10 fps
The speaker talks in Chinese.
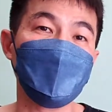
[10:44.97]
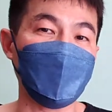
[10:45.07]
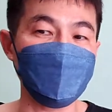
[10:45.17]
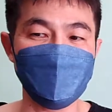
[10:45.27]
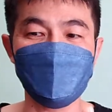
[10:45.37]

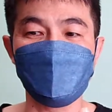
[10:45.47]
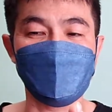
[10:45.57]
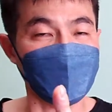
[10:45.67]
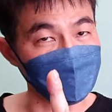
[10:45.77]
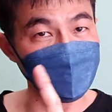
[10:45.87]
阿兵哥、
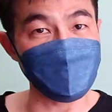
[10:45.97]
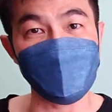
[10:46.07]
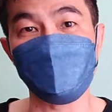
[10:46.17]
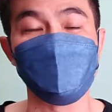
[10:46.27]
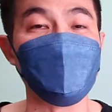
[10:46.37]
阿兵
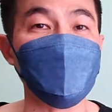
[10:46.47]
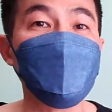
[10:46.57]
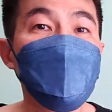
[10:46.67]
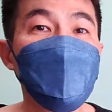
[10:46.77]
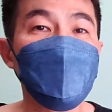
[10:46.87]
妹说
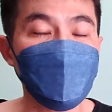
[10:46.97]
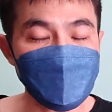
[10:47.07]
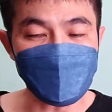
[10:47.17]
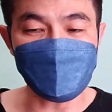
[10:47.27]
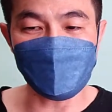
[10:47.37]
明，会
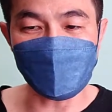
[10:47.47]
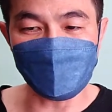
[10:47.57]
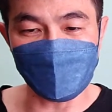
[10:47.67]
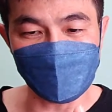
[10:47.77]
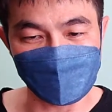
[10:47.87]
造成他
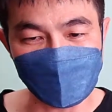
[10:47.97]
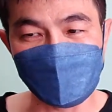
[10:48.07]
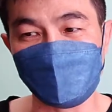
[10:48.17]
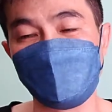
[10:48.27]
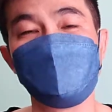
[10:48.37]
们很
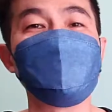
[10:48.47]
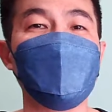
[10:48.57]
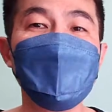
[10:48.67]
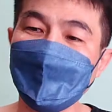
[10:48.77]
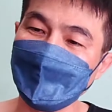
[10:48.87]
大的影响。